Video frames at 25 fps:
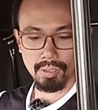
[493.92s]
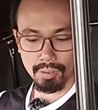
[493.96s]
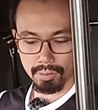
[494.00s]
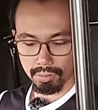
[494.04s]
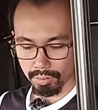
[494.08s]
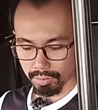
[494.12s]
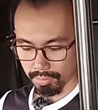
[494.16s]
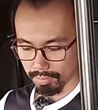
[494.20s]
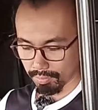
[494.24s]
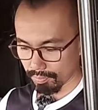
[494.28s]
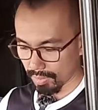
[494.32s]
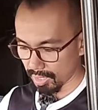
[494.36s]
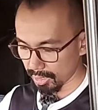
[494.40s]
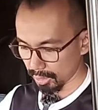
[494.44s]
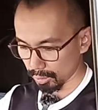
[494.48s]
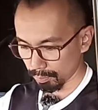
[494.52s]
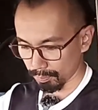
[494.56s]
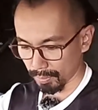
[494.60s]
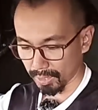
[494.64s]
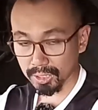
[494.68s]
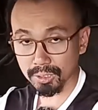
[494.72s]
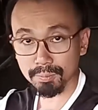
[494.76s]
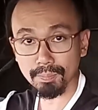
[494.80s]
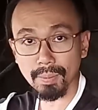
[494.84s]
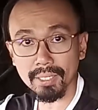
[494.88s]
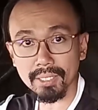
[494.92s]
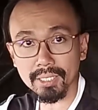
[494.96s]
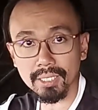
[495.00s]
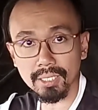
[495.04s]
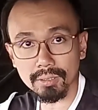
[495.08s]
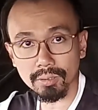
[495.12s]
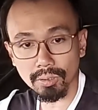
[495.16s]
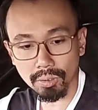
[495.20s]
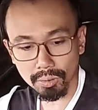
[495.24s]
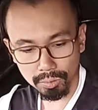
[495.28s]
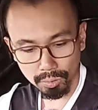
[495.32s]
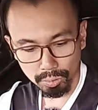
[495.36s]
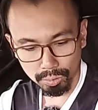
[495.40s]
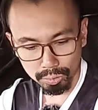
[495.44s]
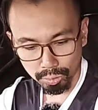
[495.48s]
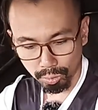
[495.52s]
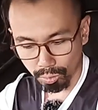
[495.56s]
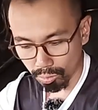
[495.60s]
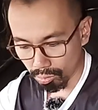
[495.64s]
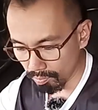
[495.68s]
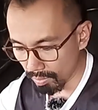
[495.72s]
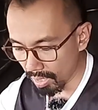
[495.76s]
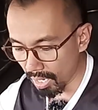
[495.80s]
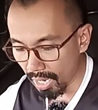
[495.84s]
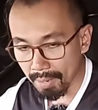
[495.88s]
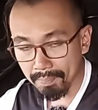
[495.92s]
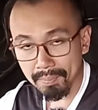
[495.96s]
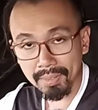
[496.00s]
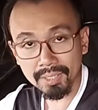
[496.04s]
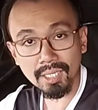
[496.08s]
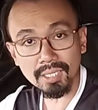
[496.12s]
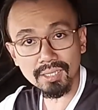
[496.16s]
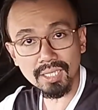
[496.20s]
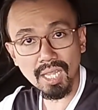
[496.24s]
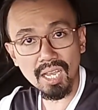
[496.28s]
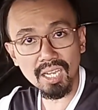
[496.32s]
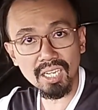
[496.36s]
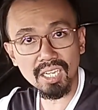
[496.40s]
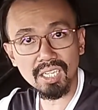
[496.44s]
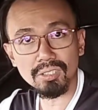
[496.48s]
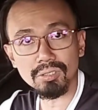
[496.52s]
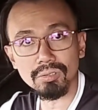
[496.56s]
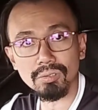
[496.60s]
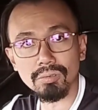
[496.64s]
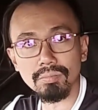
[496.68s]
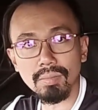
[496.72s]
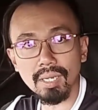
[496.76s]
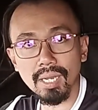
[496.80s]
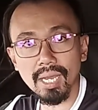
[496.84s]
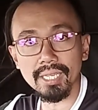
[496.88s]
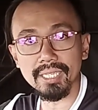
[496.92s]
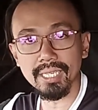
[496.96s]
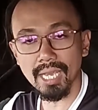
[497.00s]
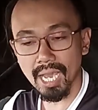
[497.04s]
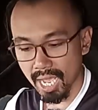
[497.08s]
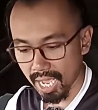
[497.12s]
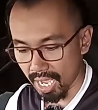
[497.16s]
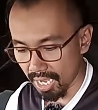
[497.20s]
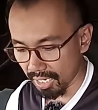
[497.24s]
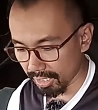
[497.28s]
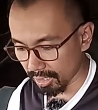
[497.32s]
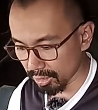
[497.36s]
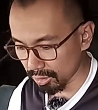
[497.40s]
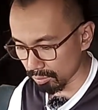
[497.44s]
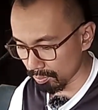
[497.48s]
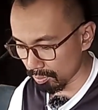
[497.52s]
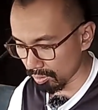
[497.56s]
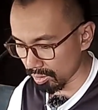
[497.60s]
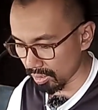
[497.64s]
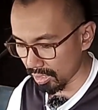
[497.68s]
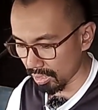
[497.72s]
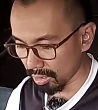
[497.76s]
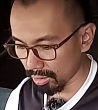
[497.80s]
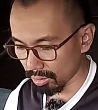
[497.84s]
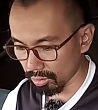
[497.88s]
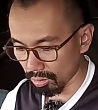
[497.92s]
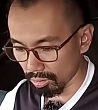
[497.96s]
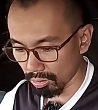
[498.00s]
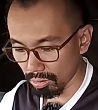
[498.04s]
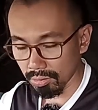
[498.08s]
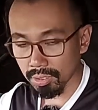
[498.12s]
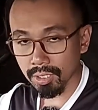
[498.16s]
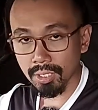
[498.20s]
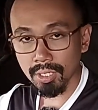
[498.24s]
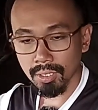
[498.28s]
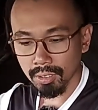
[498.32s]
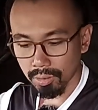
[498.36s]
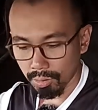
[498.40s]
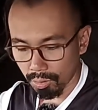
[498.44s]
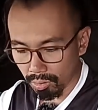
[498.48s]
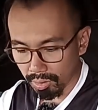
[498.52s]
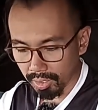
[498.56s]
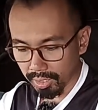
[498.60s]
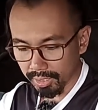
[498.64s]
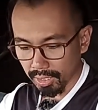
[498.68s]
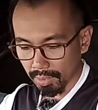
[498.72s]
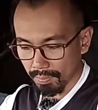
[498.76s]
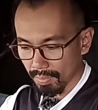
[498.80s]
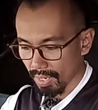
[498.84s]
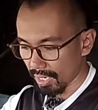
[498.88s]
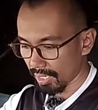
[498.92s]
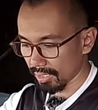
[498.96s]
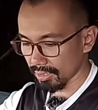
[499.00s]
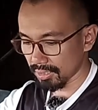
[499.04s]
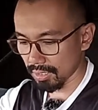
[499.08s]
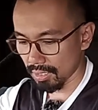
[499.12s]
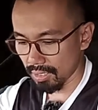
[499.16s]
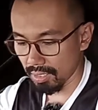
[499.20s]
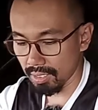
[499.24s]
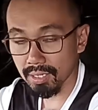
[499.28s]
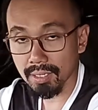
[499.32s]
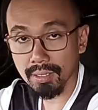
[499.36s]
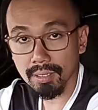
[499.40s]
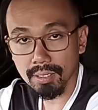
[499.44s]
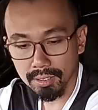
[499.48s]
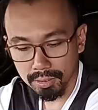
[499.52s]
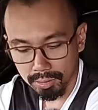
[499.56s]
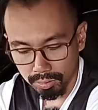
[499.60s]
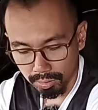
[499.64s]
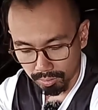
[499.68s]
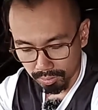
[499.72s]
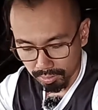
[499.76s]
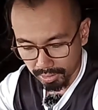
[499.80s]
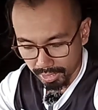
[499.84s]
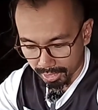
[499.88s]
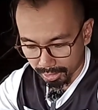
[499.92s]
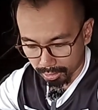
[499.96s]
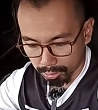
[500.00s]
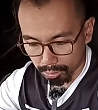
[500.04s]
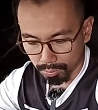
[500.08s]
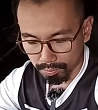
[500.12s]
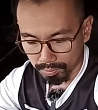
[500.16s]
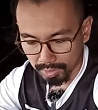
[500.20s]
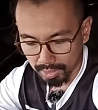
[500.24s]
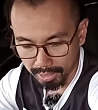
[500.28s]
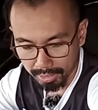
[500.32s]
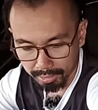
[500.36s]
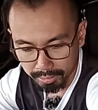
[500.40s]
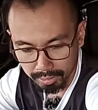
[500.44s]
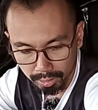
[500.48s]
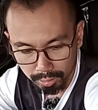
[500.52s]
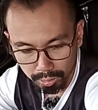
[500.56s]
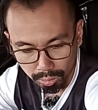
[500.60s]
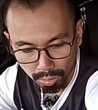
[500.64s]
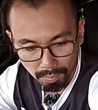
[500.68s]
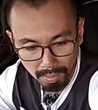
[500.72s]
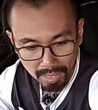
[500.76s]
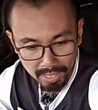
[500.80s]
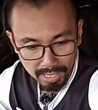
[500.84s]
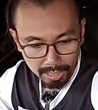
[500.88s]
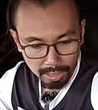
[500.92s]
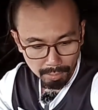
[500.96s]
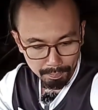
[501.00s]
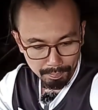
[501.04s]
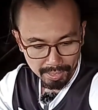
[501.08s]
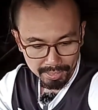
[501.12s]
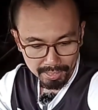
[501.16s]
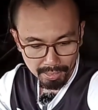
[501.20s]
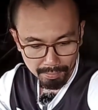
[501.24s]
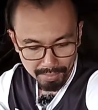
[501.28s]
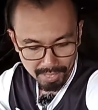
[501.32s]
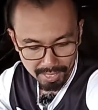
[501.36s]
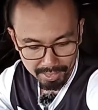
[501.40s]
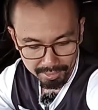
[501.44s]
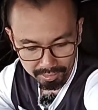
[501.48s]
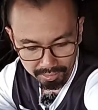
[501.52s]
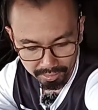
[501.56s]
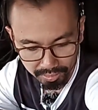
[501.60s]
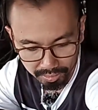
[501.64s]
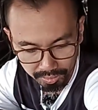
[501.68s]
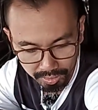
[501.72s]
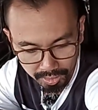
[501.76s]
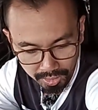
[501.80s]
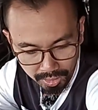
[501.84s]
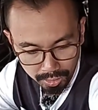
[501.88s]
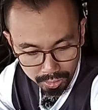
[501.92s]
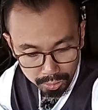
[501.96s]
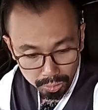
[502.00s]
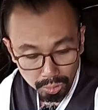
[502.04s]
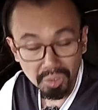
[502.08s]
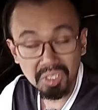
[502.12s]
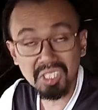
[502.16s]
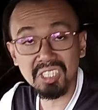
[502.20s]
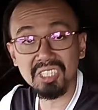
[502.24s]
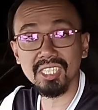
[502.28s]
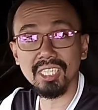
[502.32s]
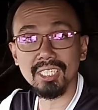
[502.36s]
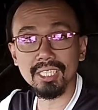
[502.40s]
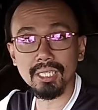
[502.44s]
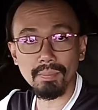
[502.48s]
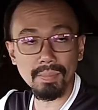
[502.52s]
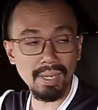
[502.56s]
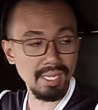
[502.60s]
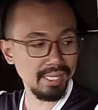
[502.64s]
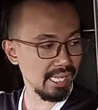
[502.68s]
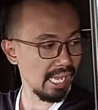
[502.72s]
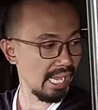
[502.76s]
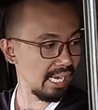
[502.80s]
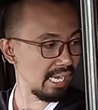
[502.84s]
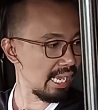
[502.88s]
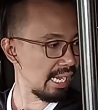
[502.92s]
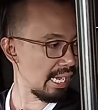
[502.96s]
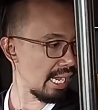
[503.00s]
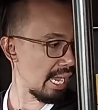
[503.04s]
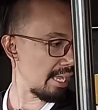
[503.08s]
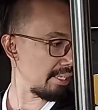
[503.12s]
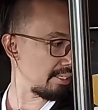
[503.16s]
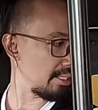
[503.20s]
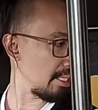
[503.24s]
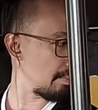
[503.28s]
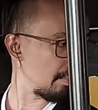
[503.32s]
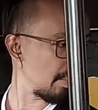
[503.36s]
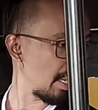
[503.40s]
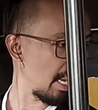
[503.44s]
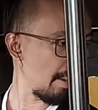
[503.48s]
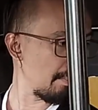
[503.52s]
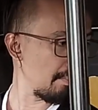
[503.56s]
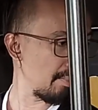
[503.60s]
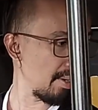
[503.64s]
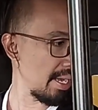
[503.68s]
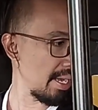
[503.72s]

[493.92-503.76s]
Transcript: ako may space pa rito, no. So kung mga matatangkad yung mga iaangkas mo dito, okay naman kasi yung legroom nila rito malaki pa naman, no. So hindi naman alanganin mga